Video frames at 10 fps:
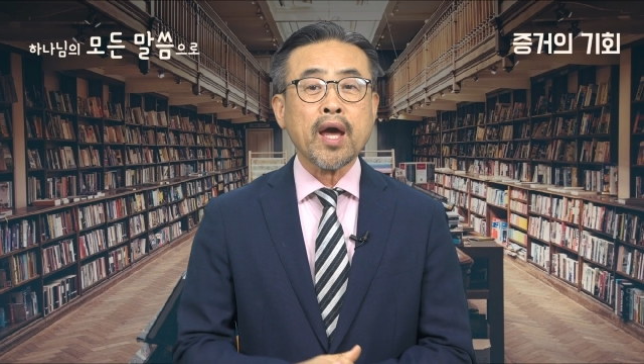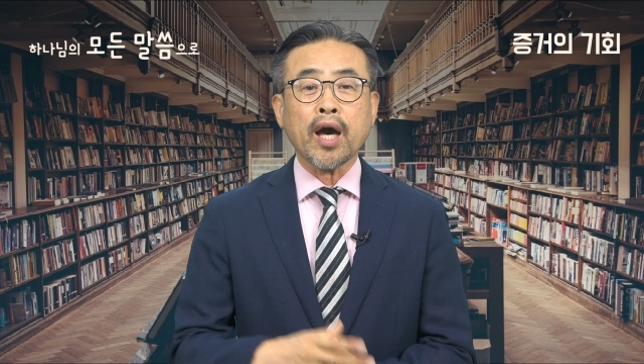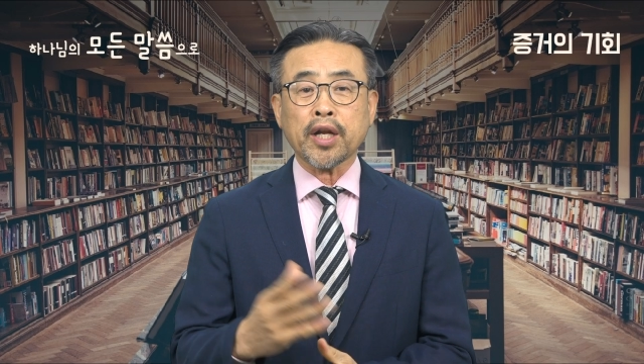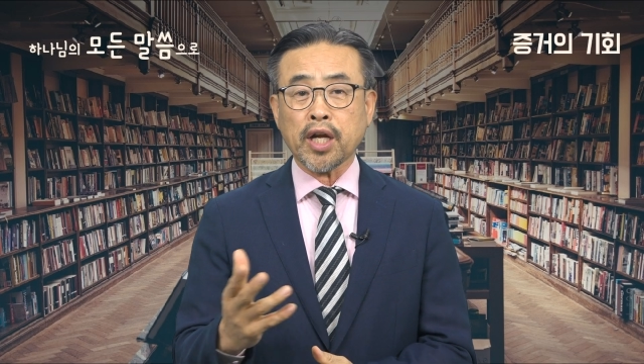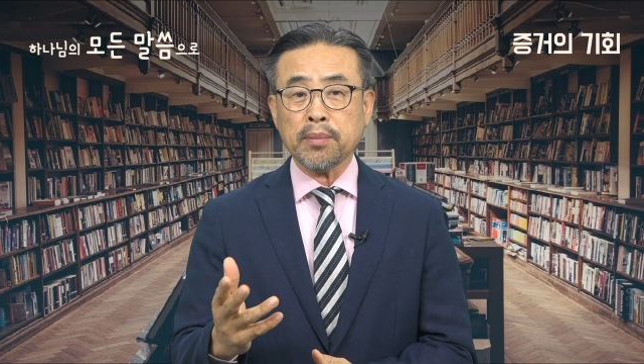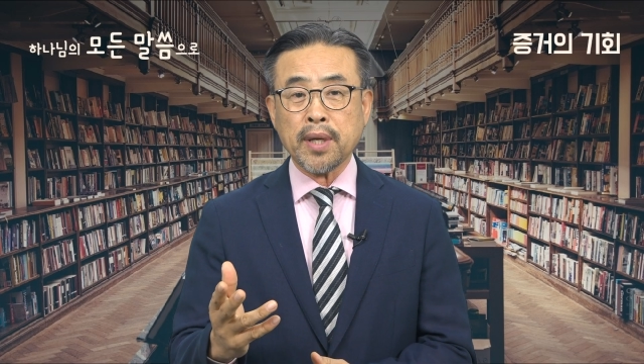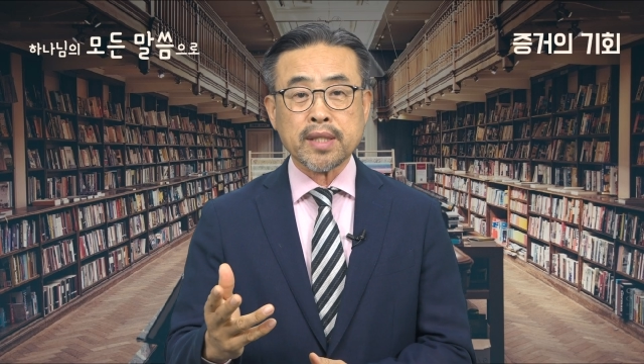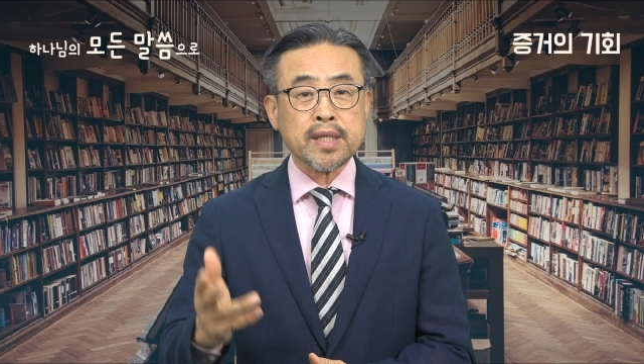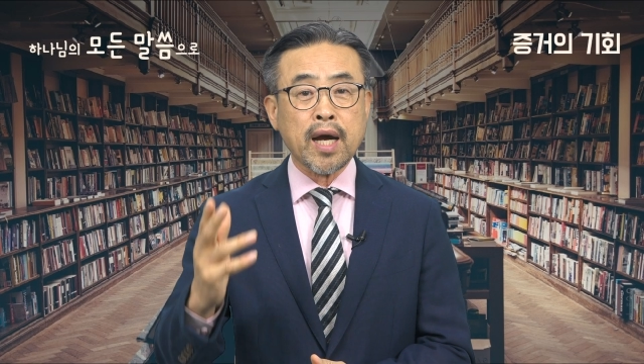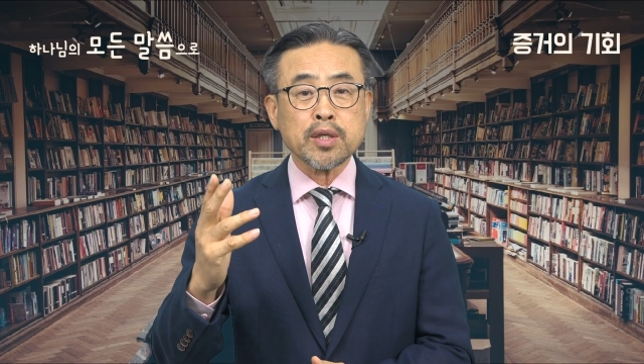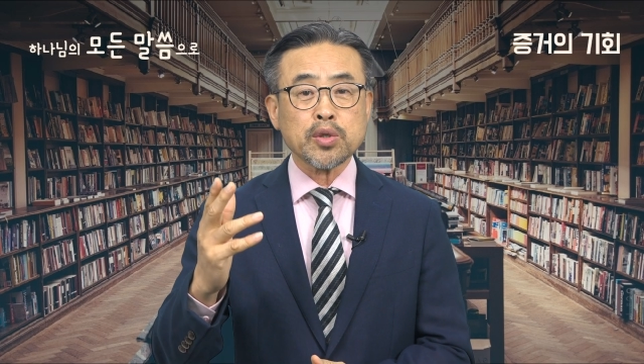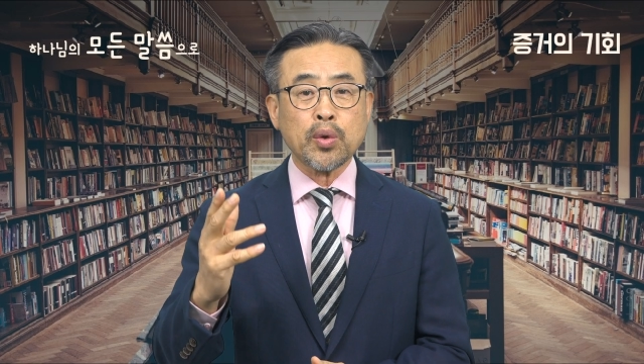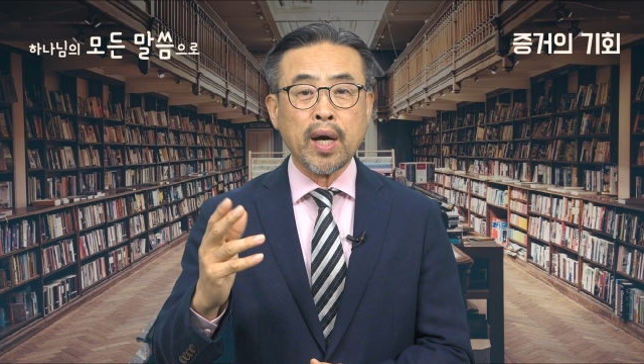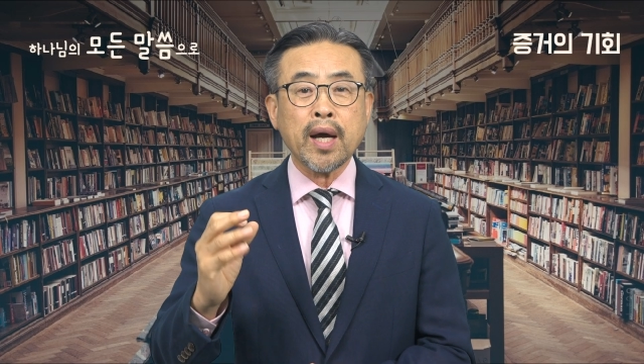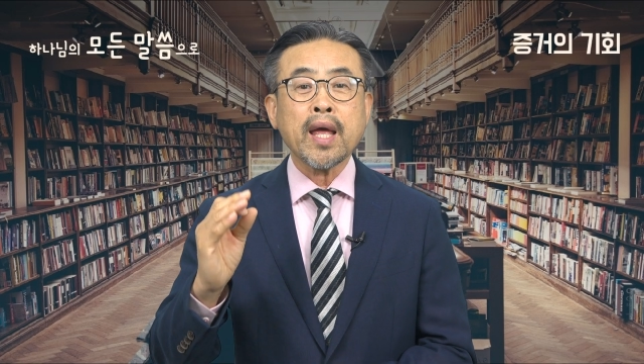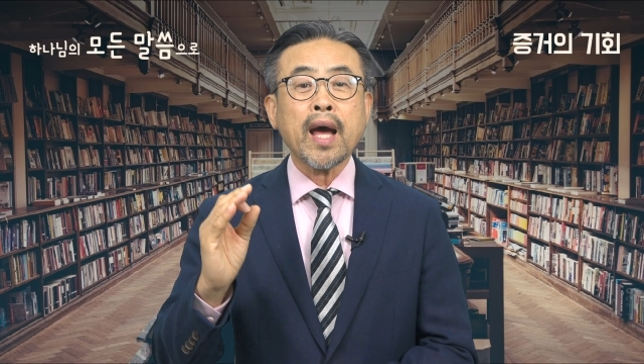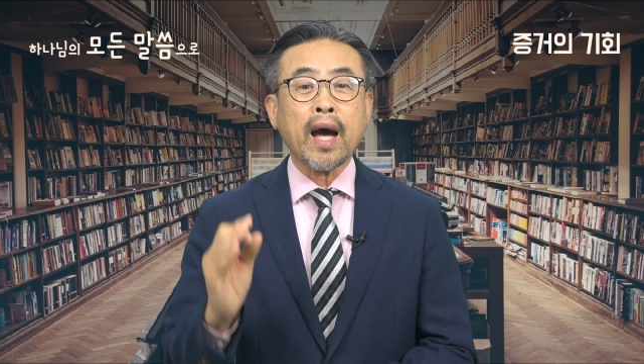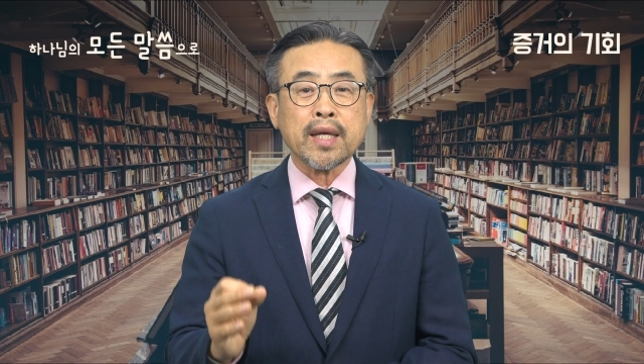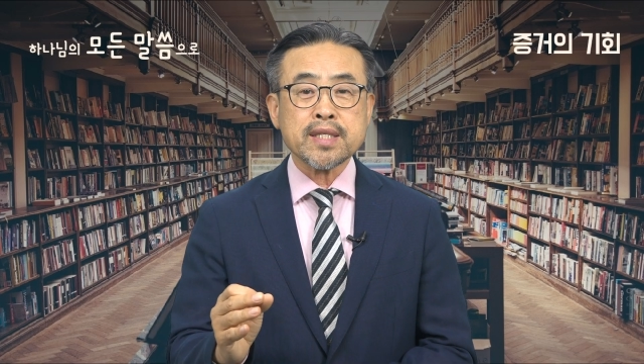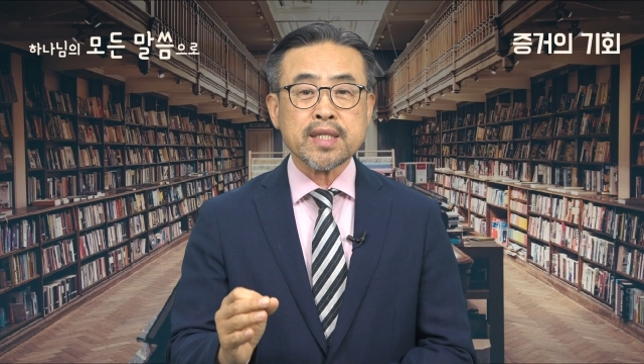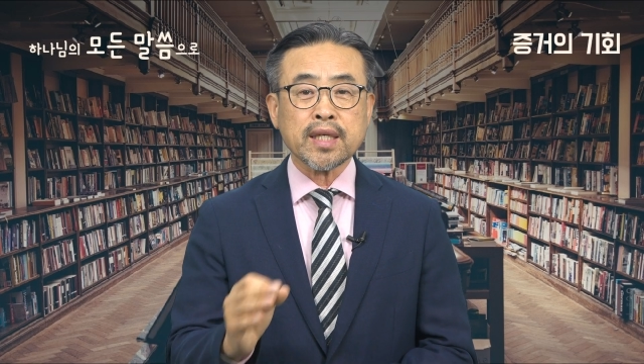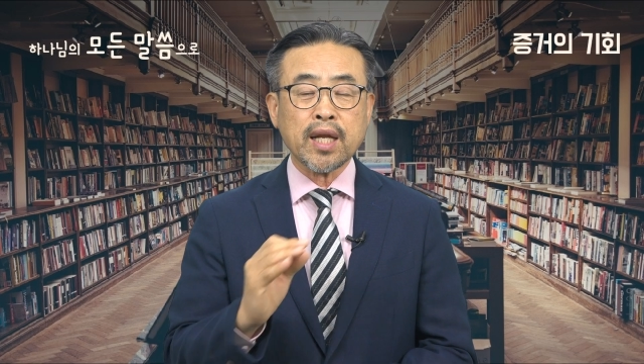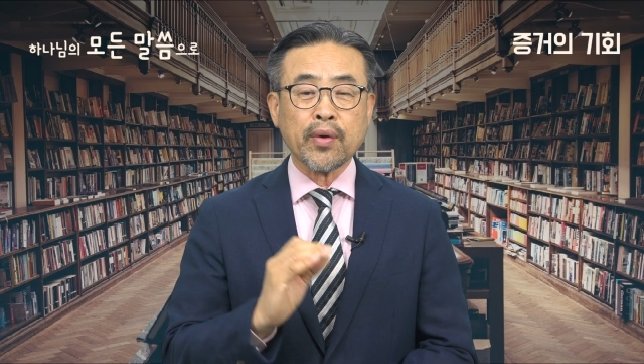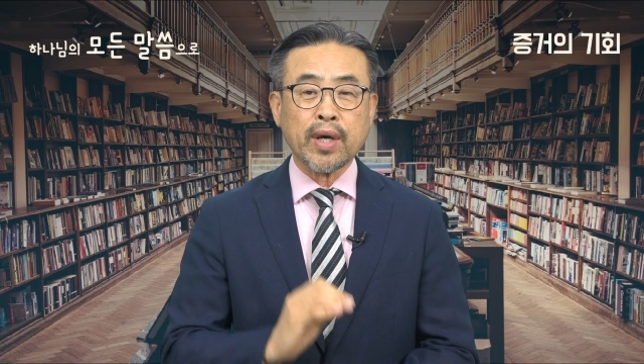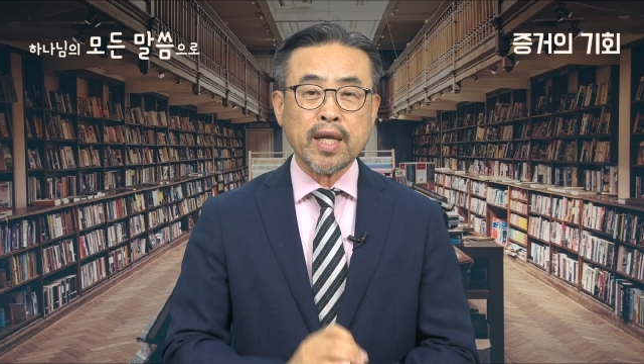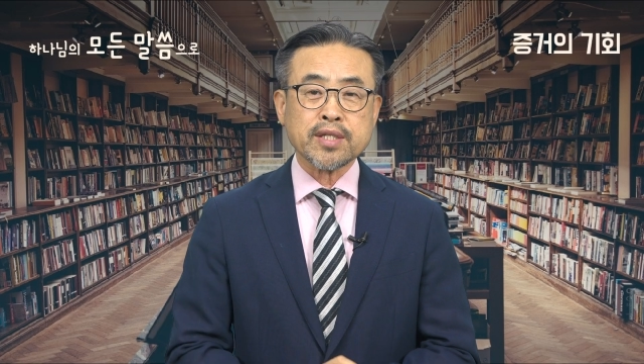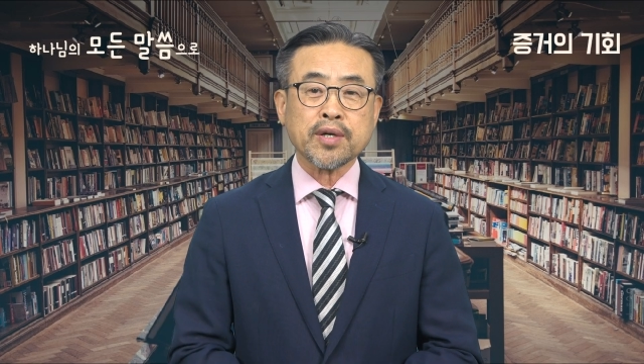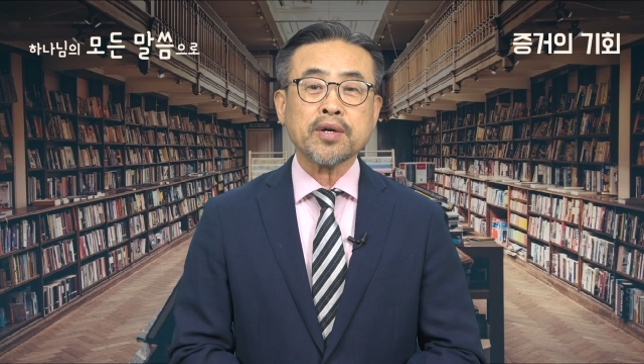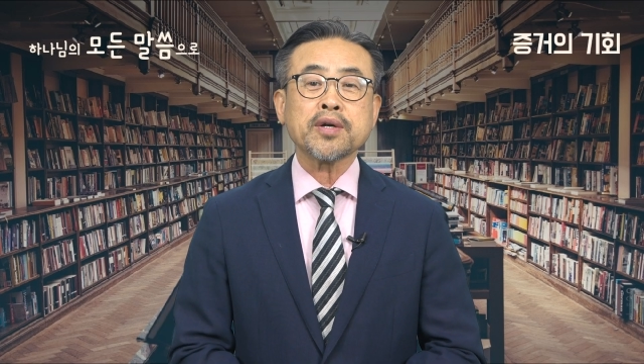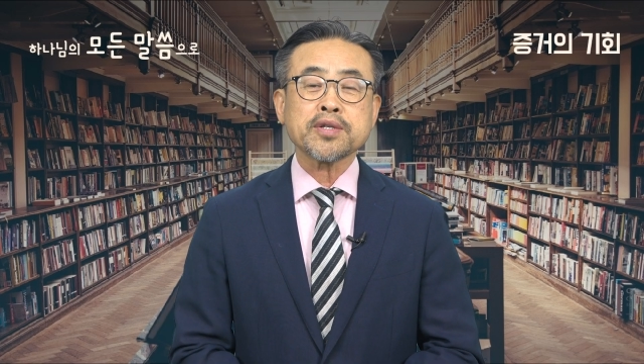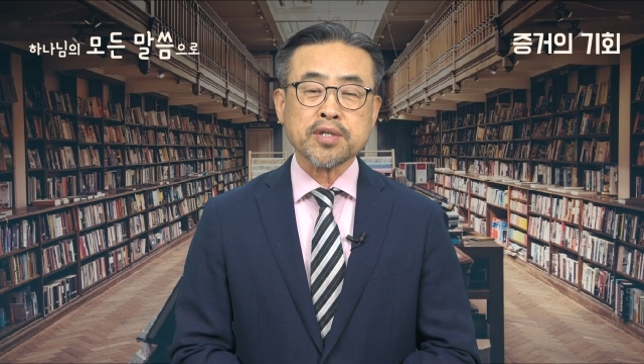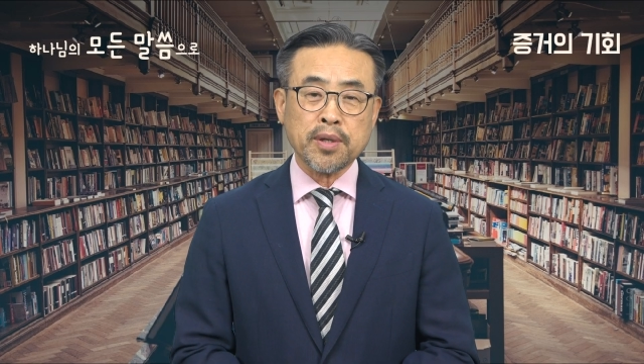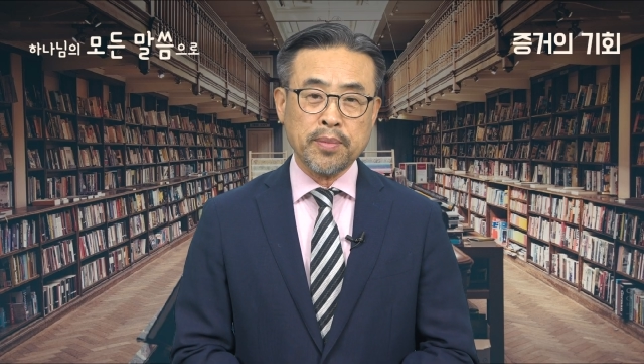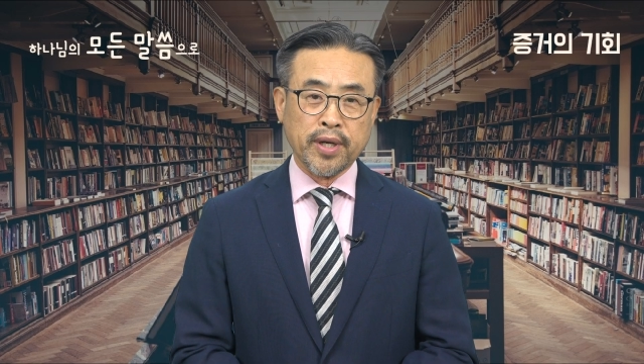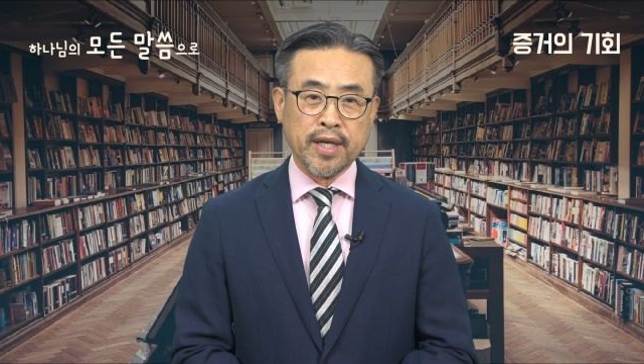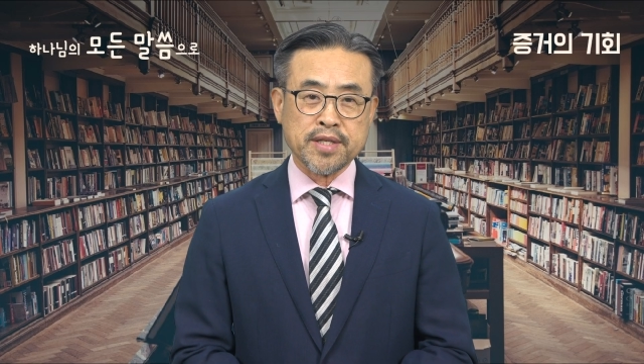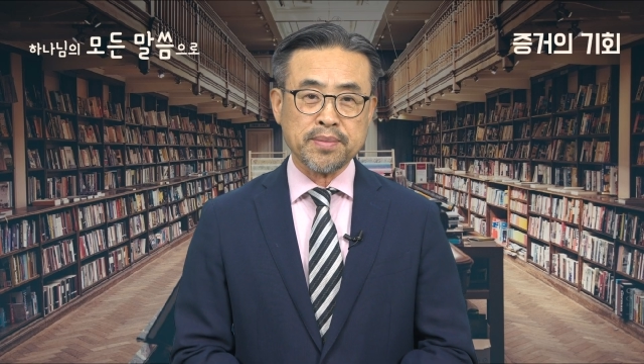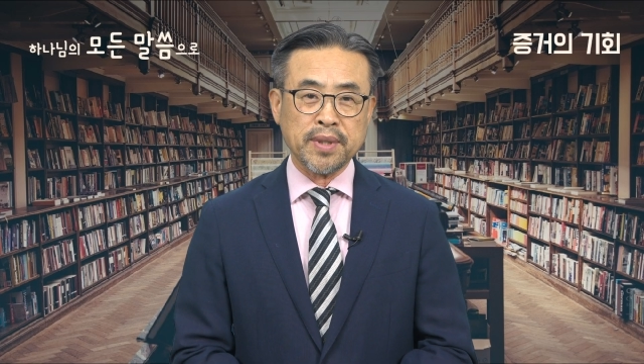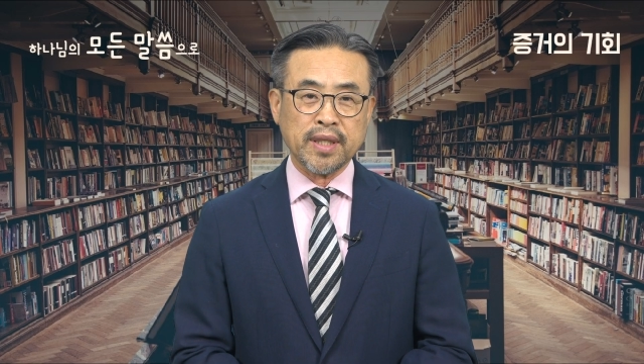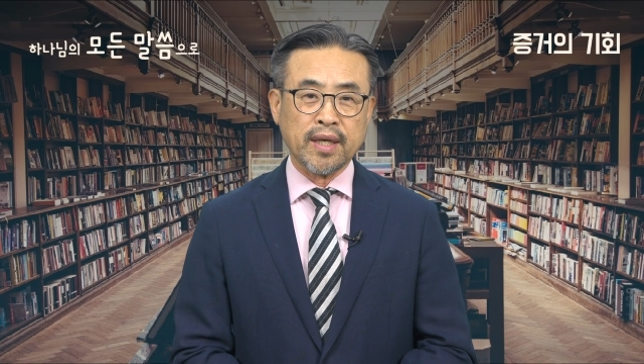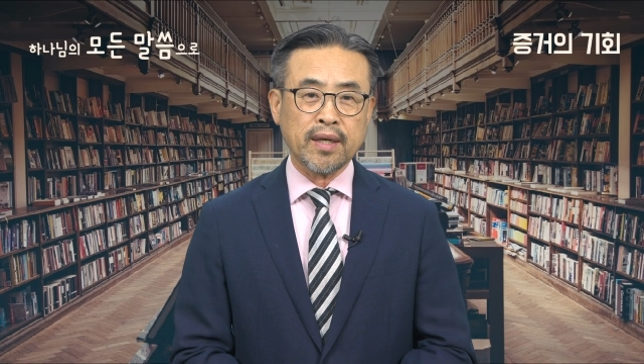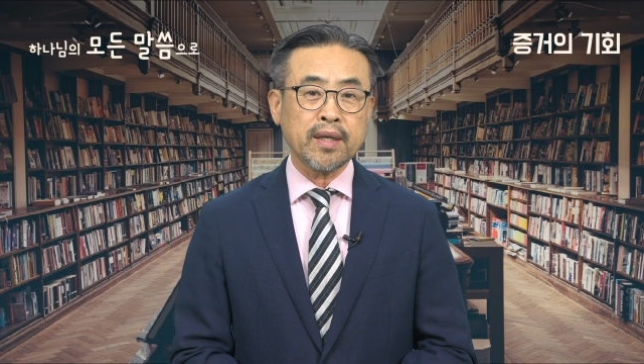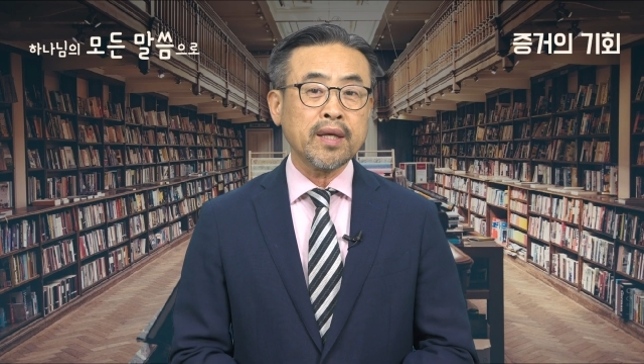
하나님의 창조와 안식일에 관해서 설명했습니다.